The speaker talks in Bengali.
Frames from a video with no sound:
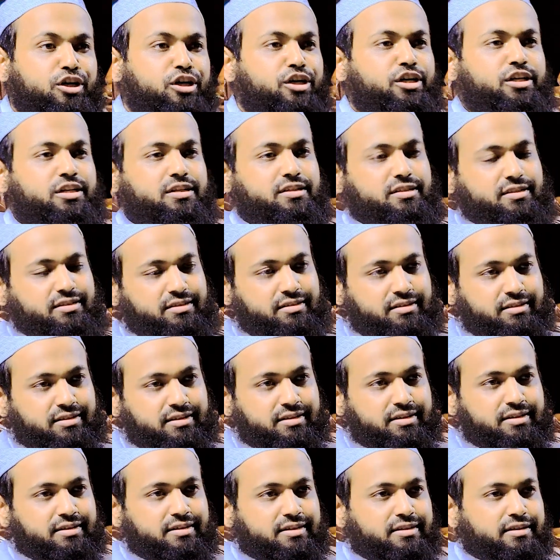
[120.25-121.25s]
নয়
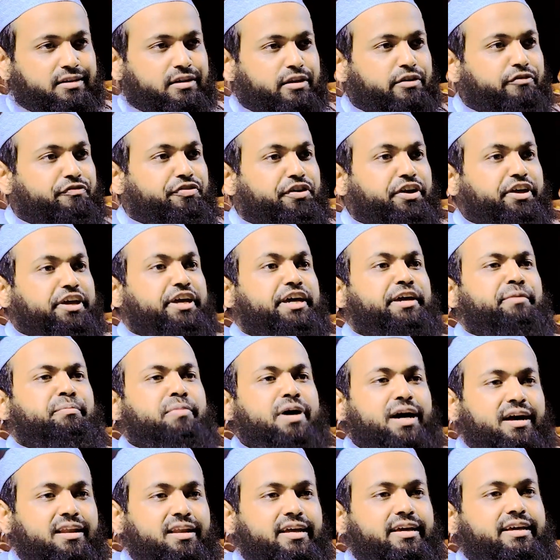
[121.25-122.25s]
ফিখে
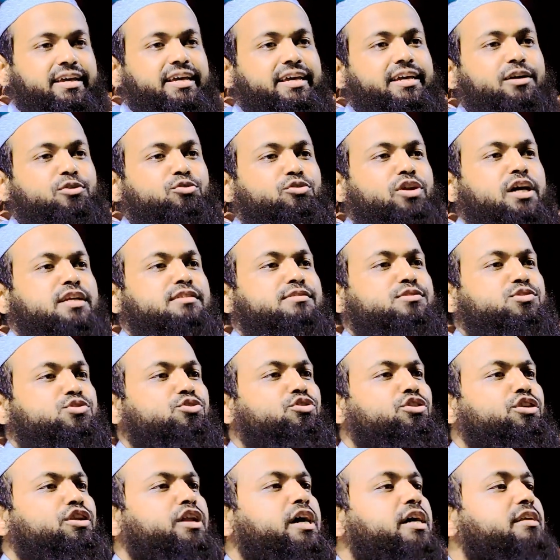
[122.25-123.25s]
মালিকি কোরআন
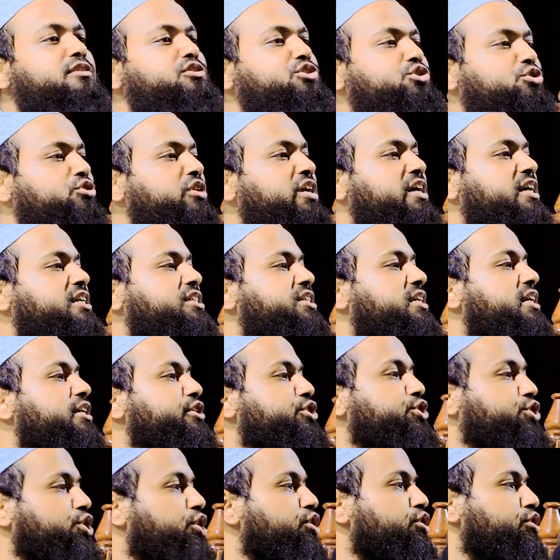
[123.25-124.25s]
সুন্নার চলে আসা
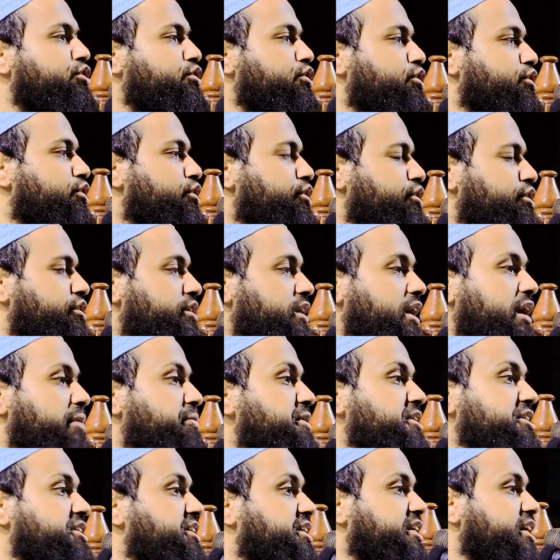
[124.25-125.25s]
সংকলন
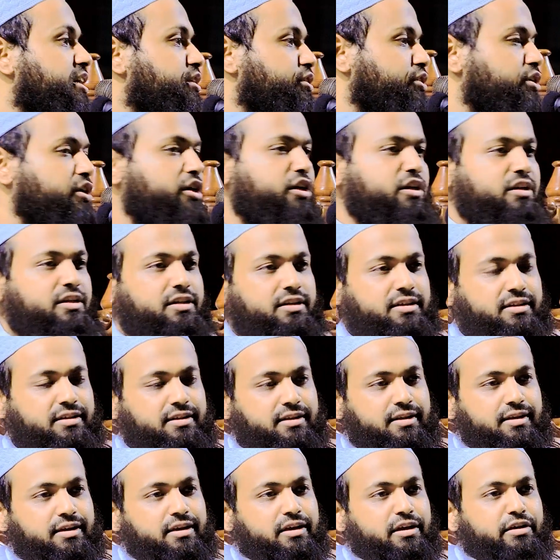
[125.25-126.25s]
আবিষ্কার নয়
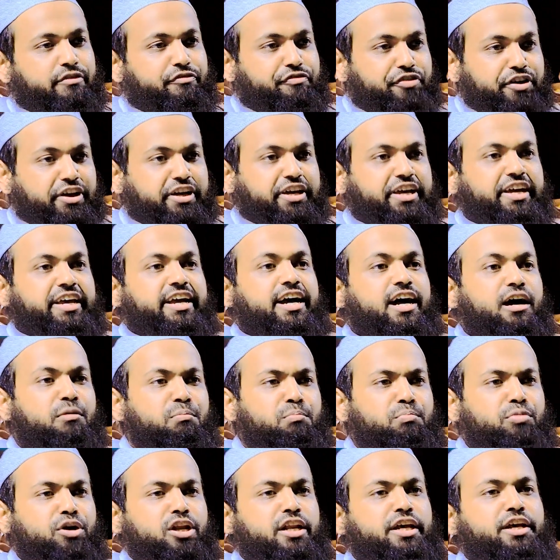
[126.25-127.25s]
ফিখে
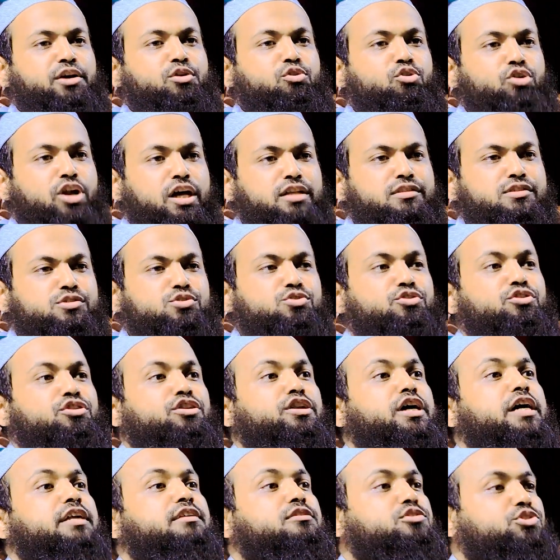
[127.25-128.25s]
হাম্বলি কোরআন
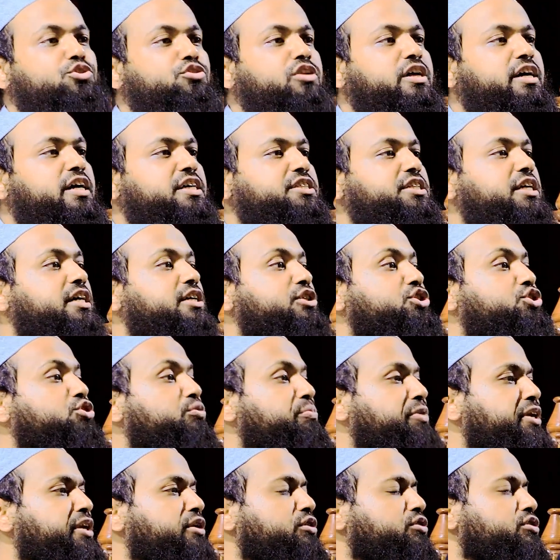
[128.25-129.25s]
সুন্নার চলে আসা
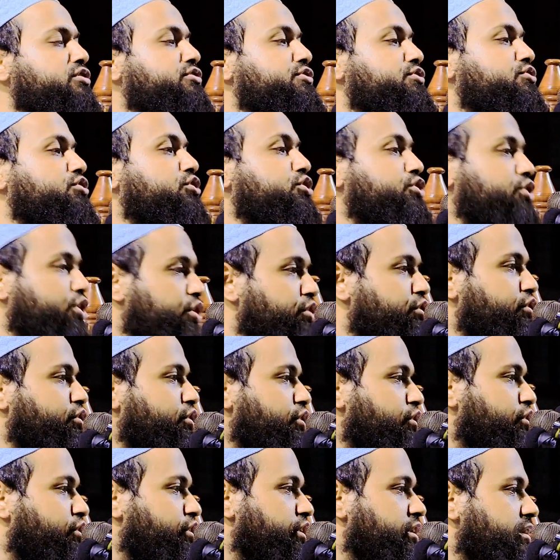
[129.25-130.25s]
সুবিন্যস্ত
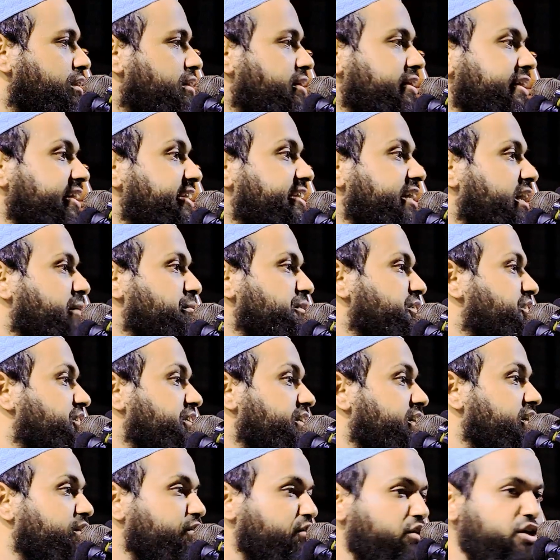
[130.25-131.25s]
সংকলন এটা
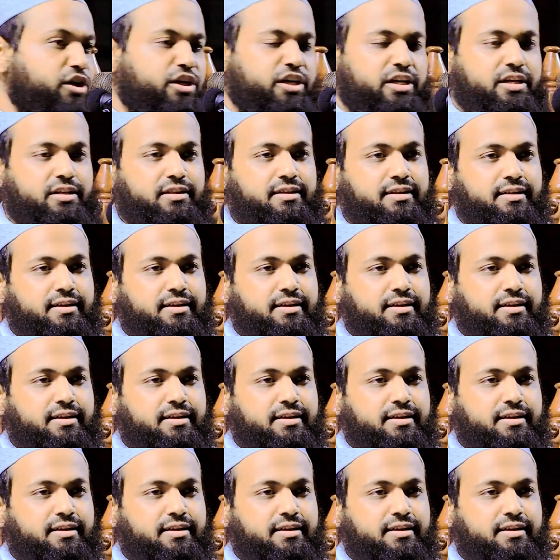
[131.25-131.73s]
আবিষ্কার নয়